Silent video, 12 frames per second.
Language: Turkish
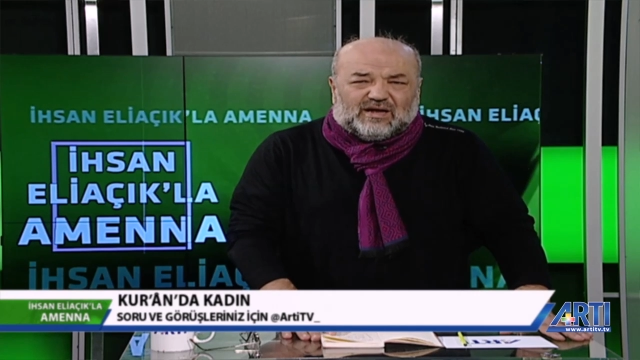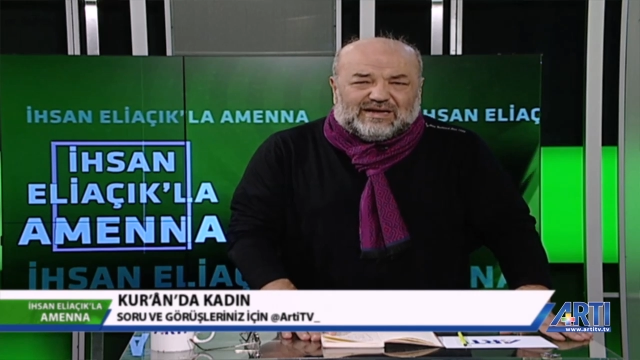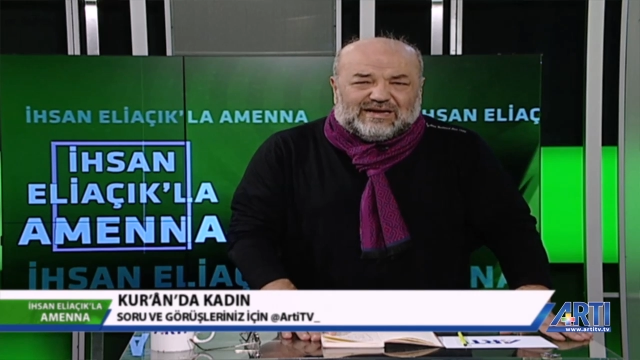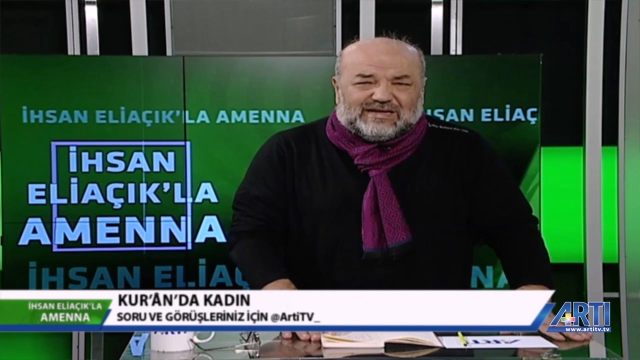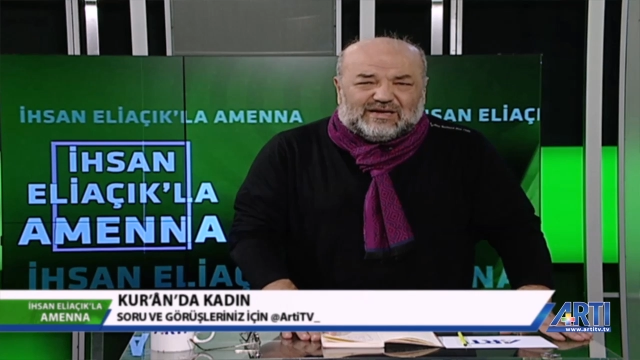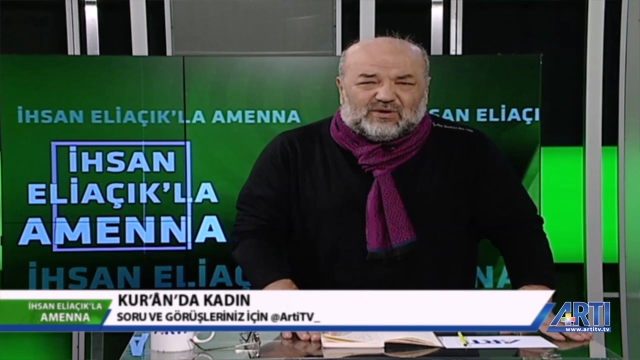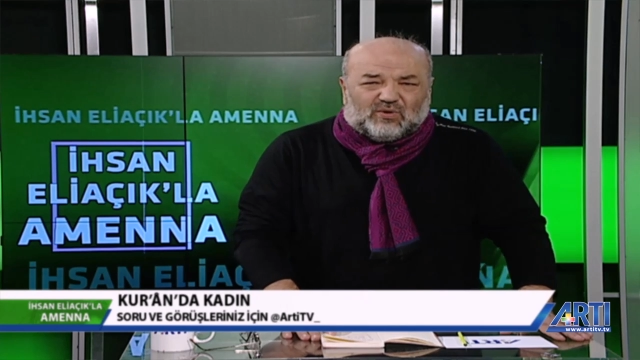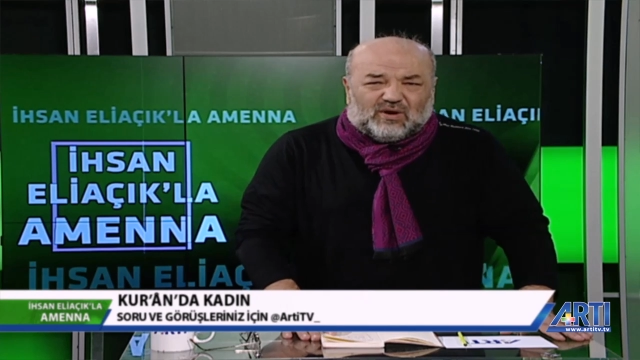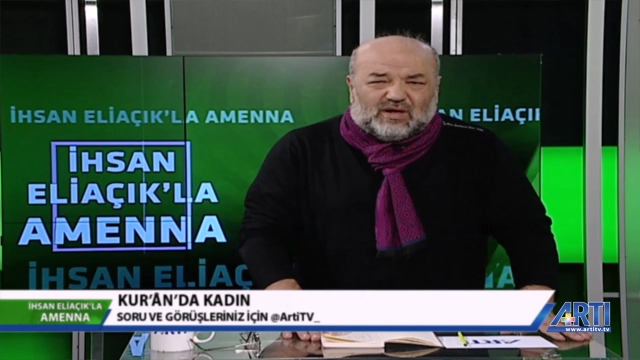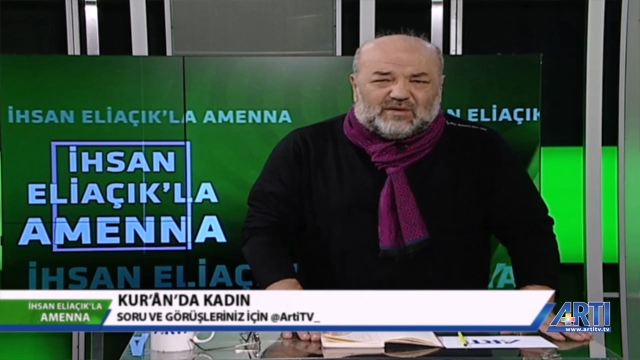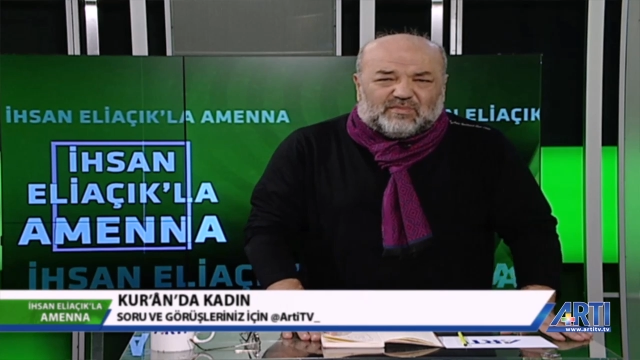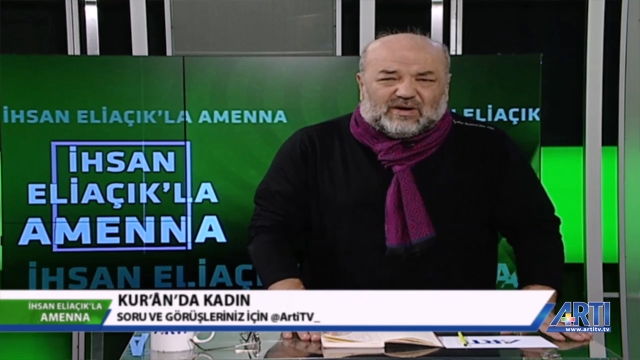ilgili
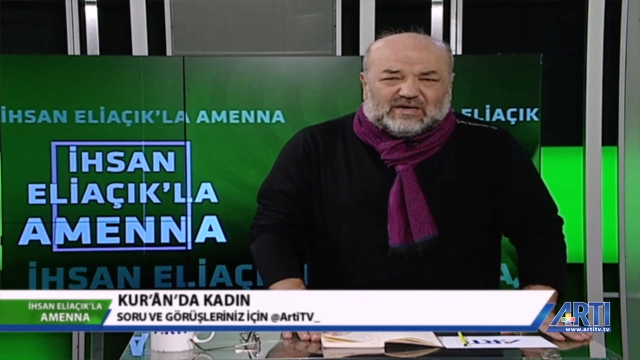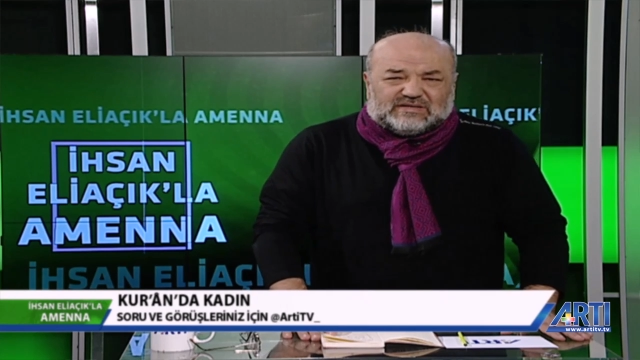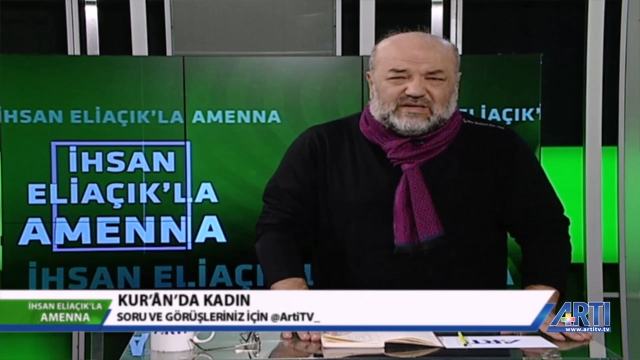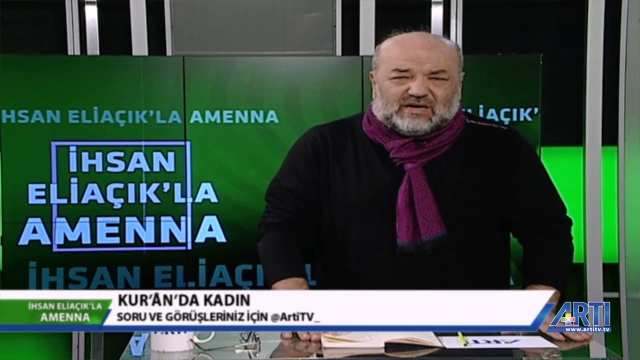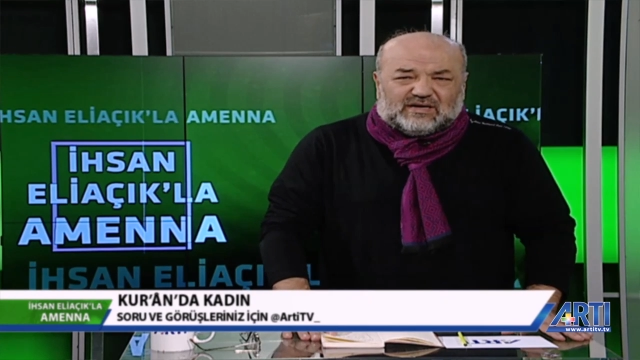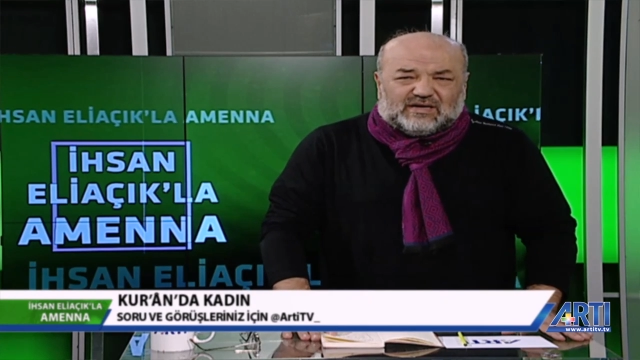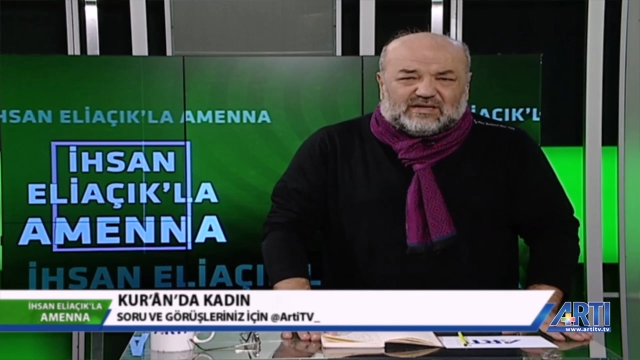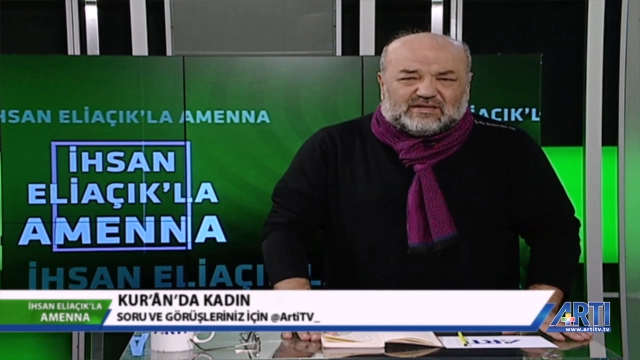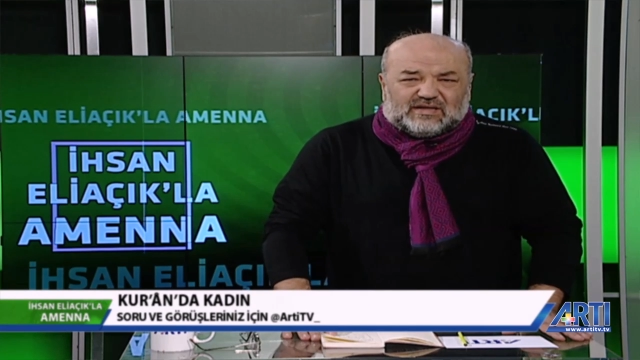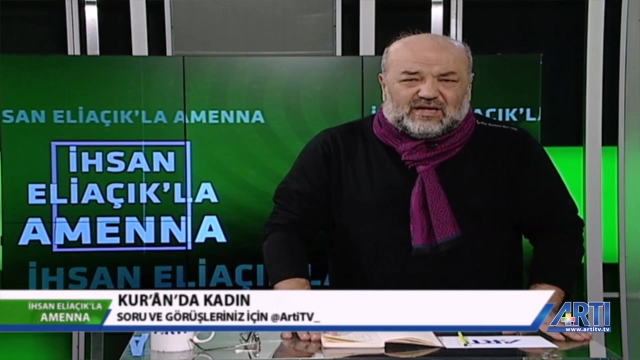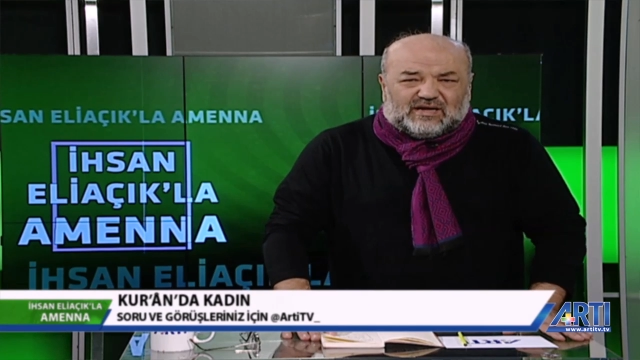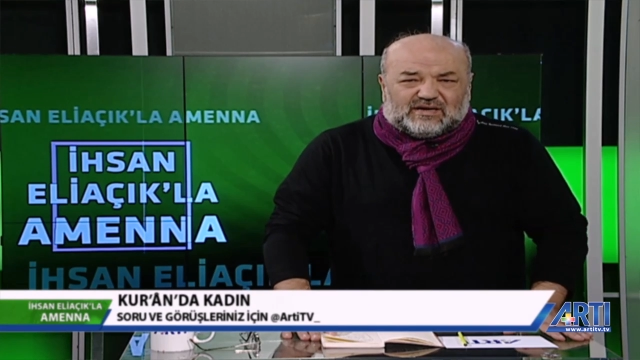olan bazı
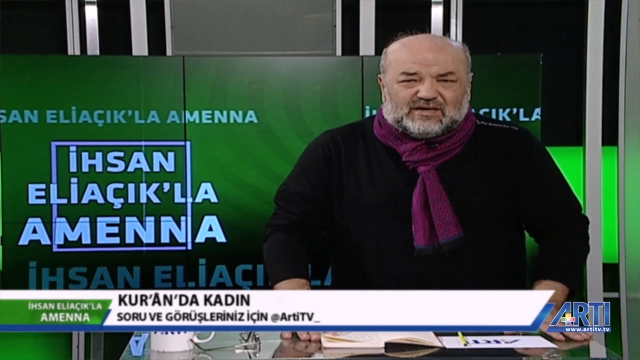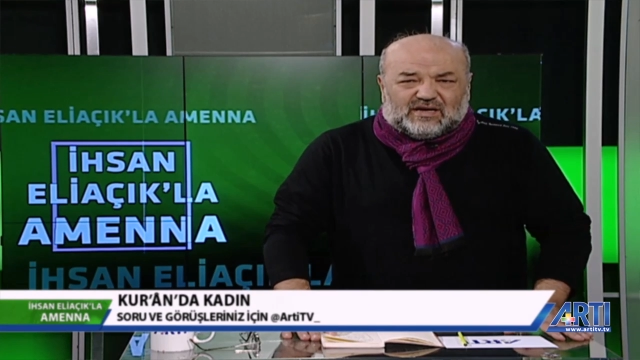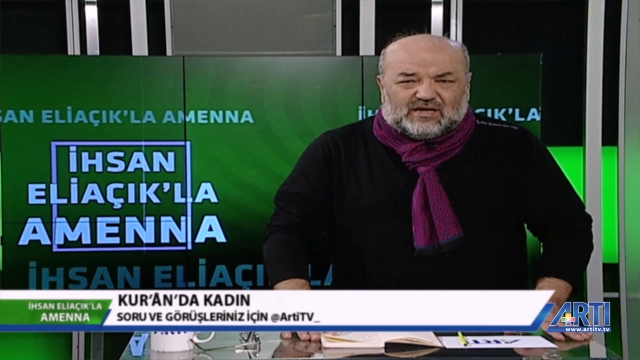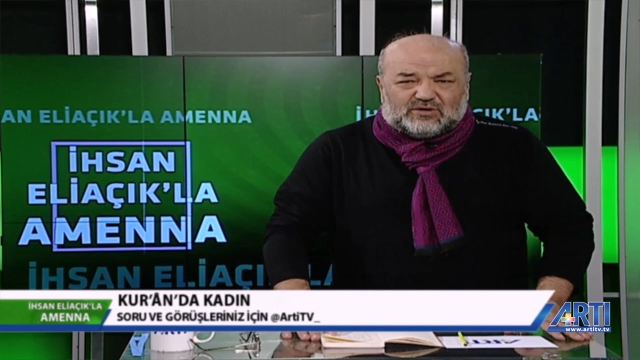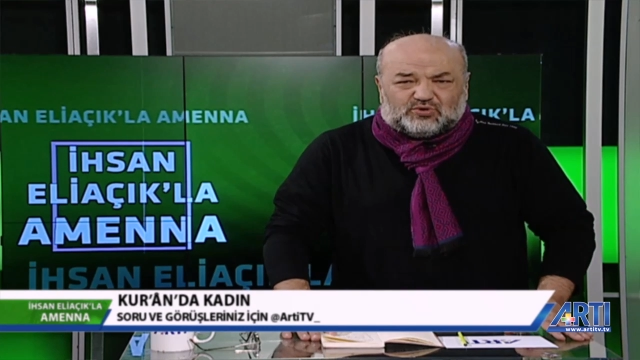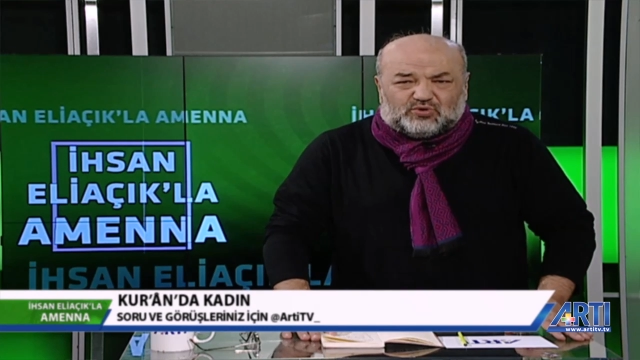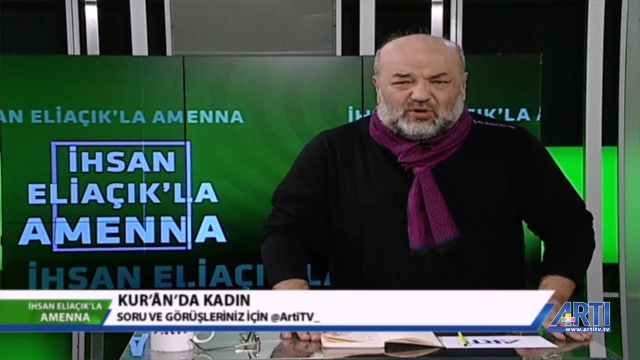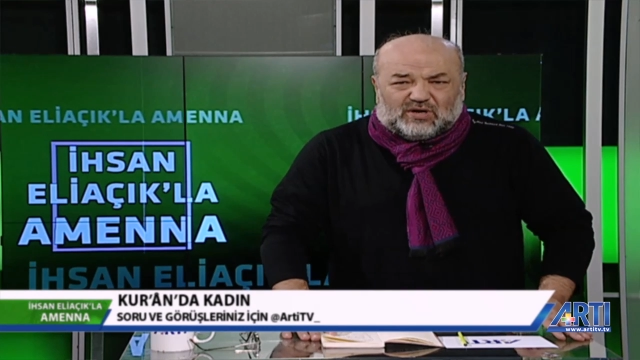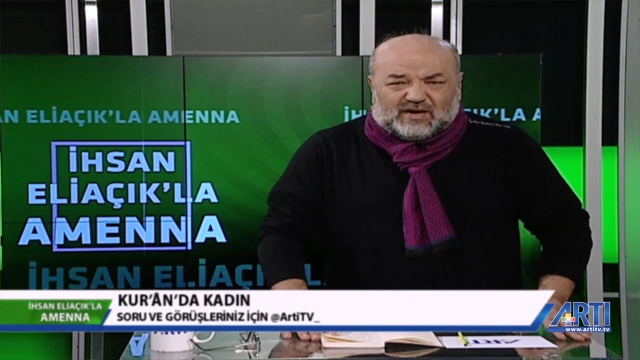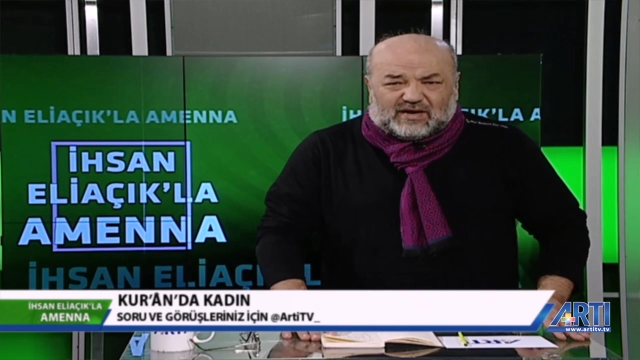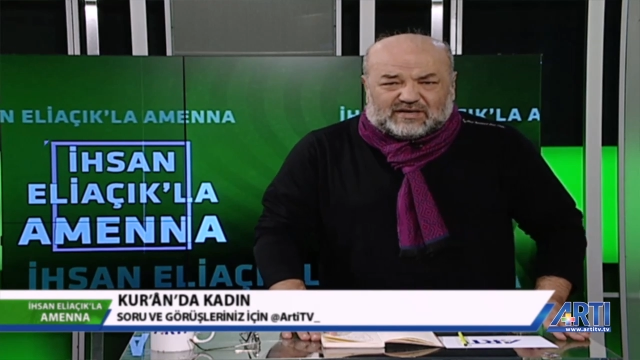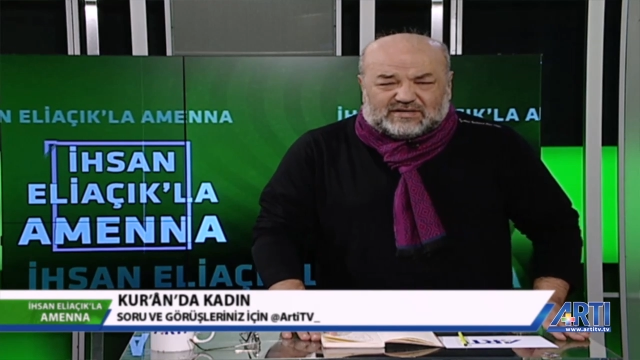ayetler ileri
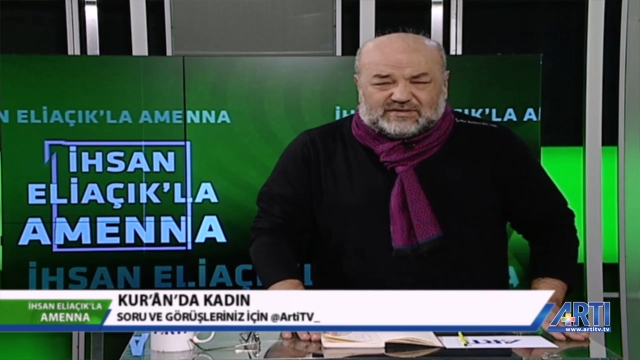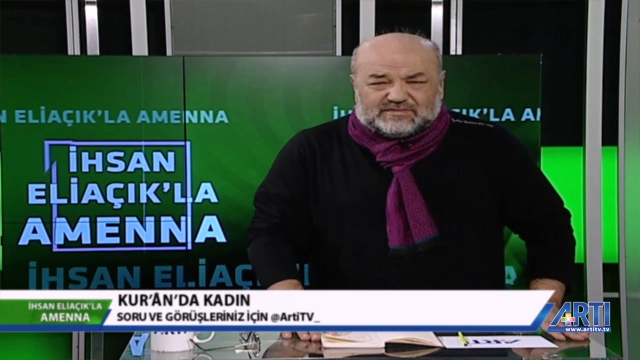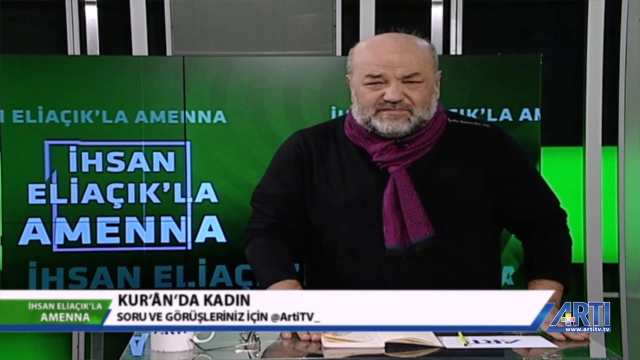sürülerek